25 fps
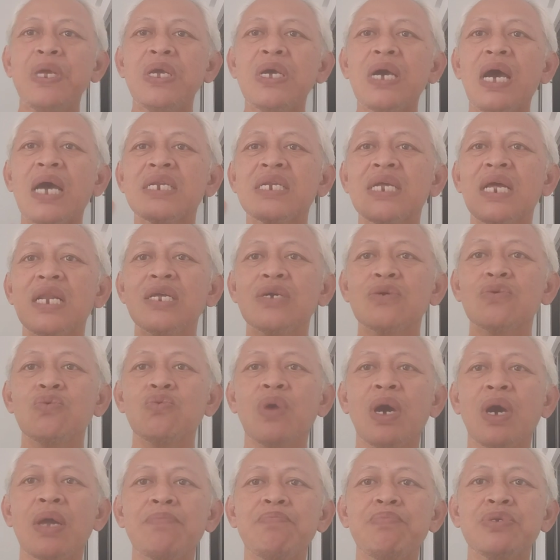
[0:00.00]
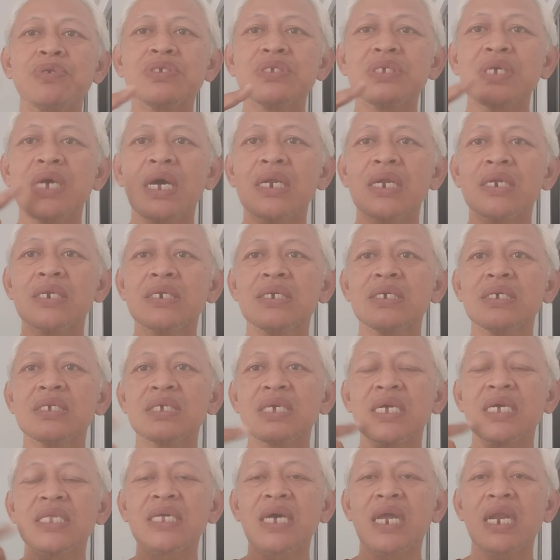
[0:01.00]
ada lingkungan besar di
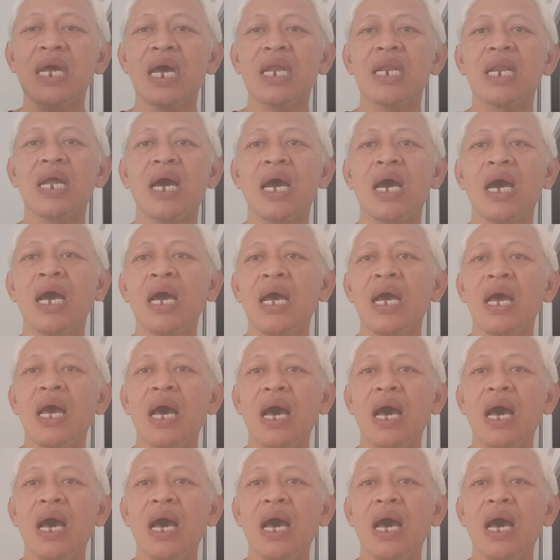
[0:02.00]
sekitar anak.